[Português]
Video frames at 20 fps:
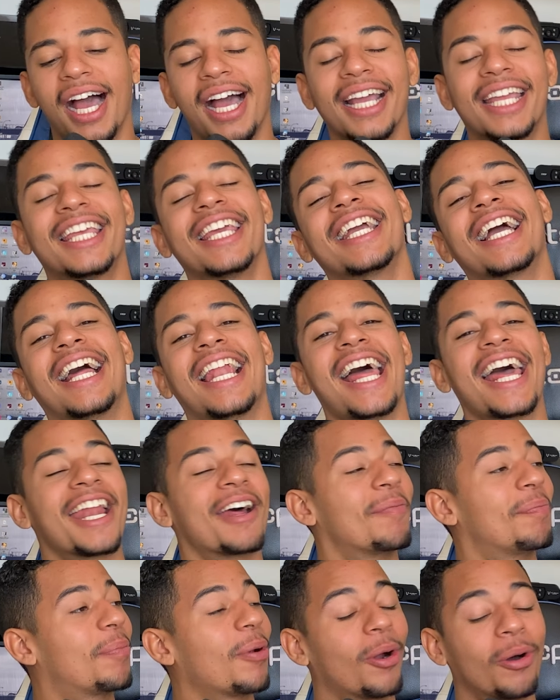Aqui,
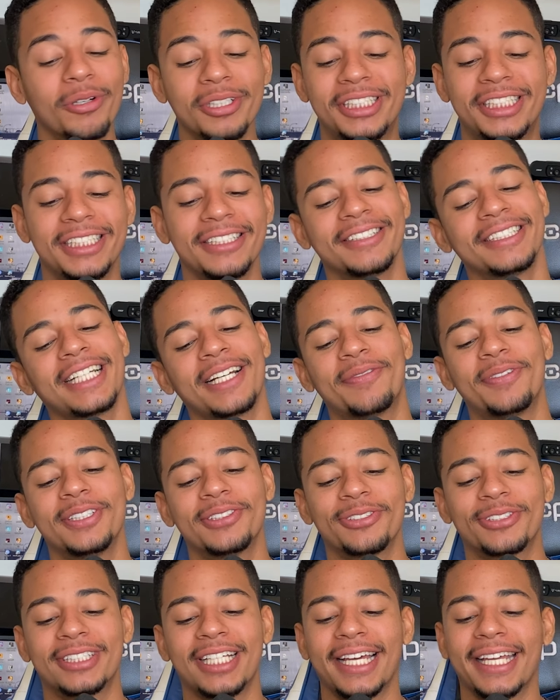galera, prontinho, já
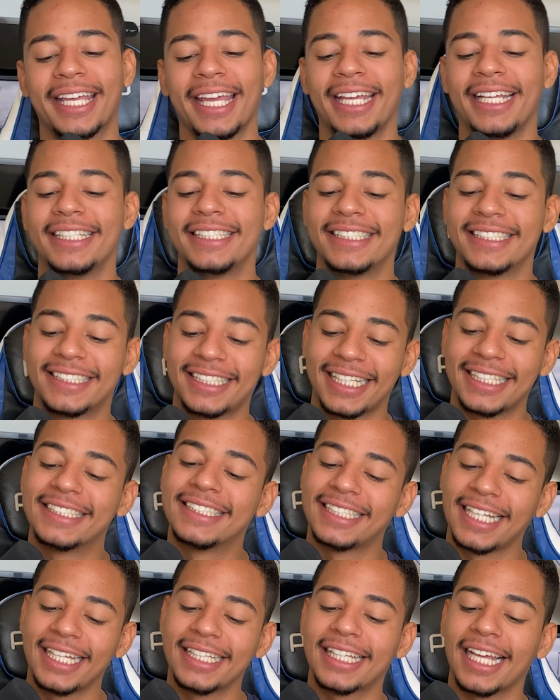fiz o saque aí de
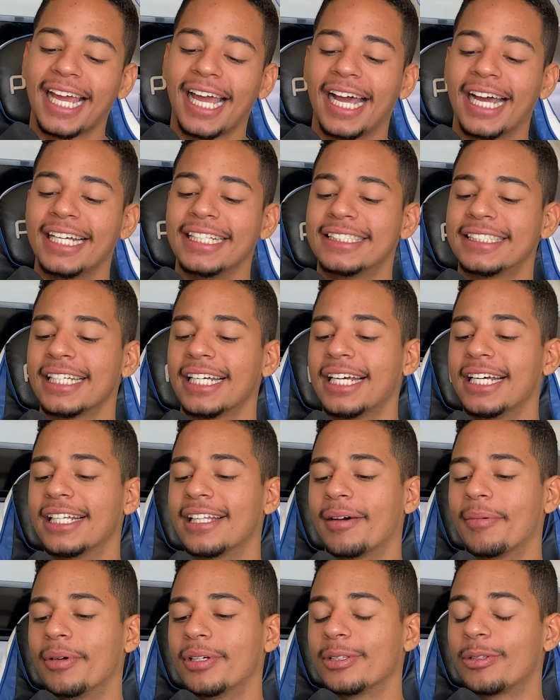60 reais,
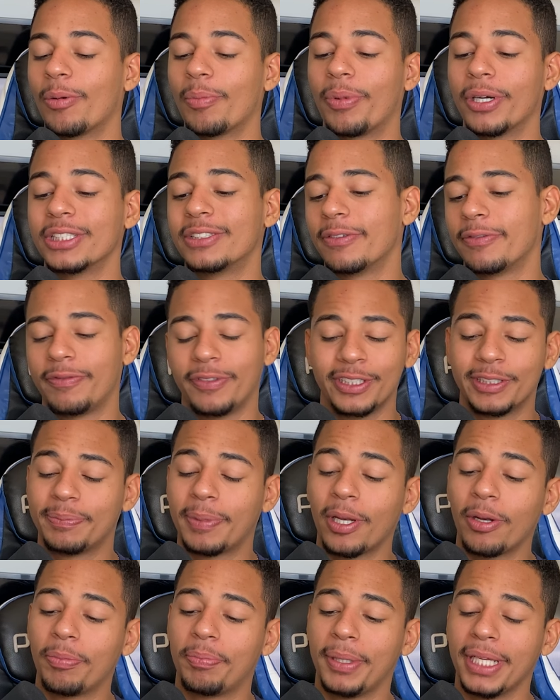tá bom? Então pode, fiz
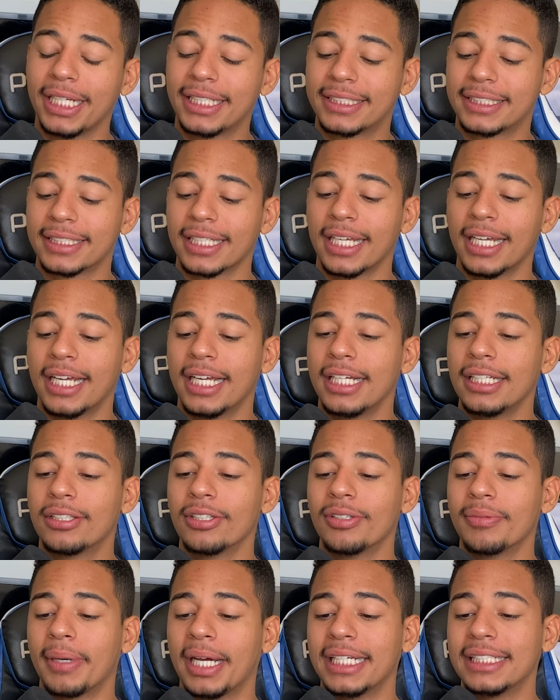pelo Pix e
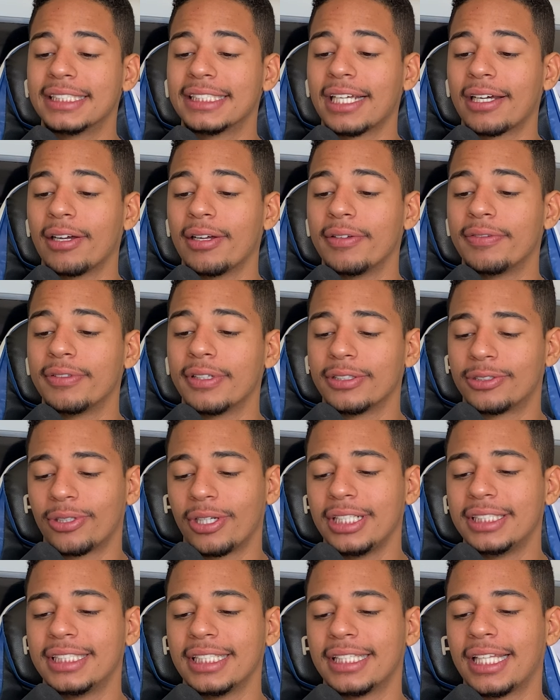tudo mais, já
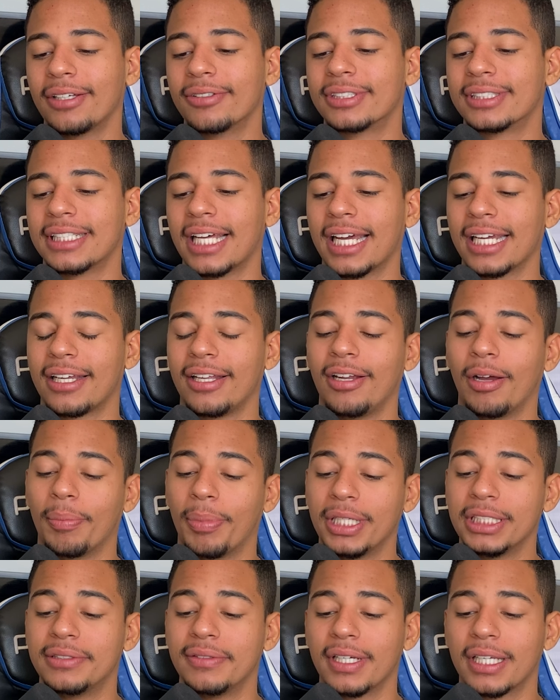solicitei o saque, ali, ó,
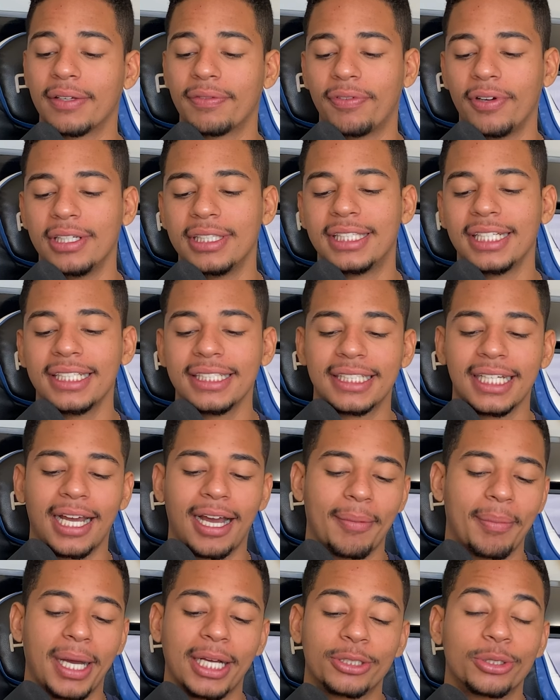pode ver que foi 30,
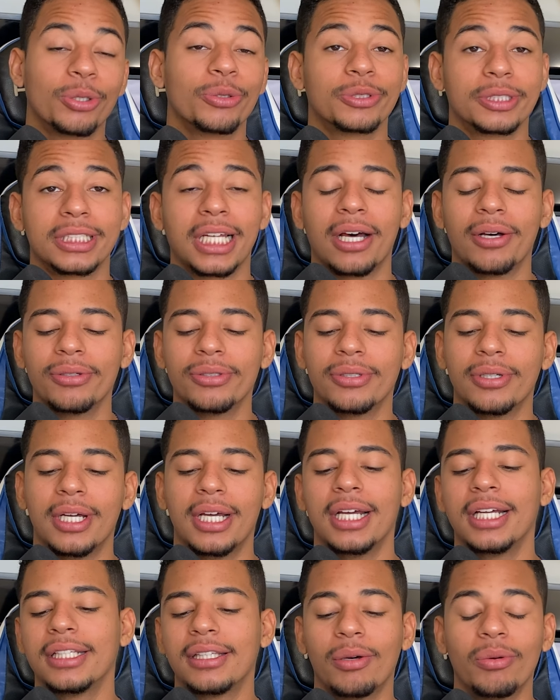abaixou o saldo.
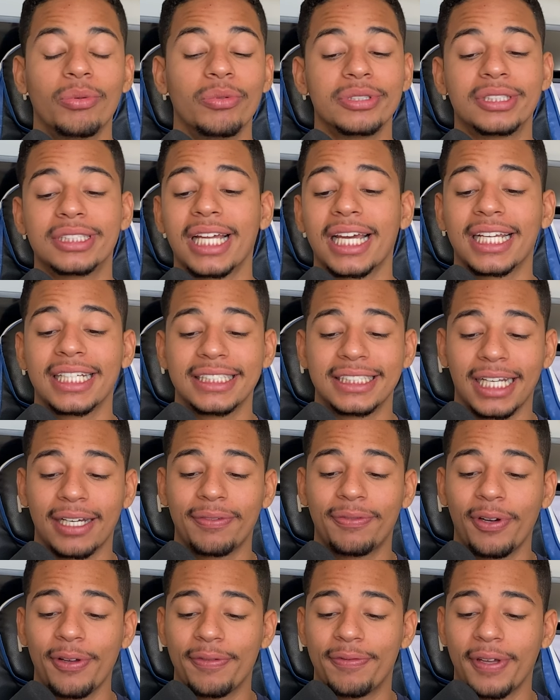Então o saque já
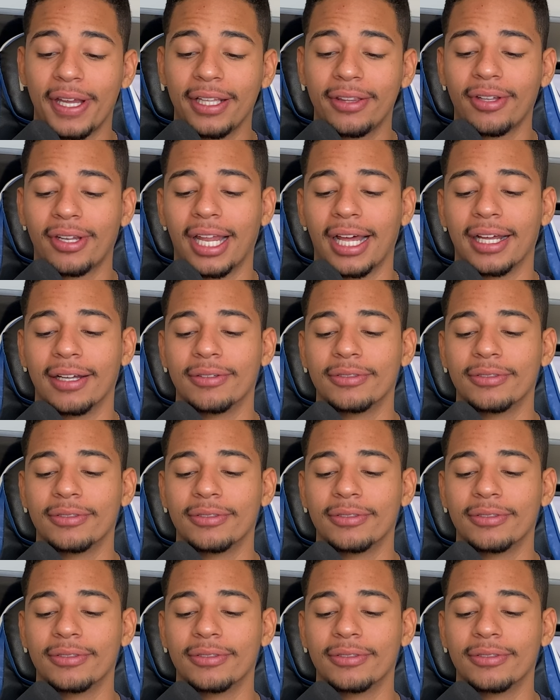foi feito lá.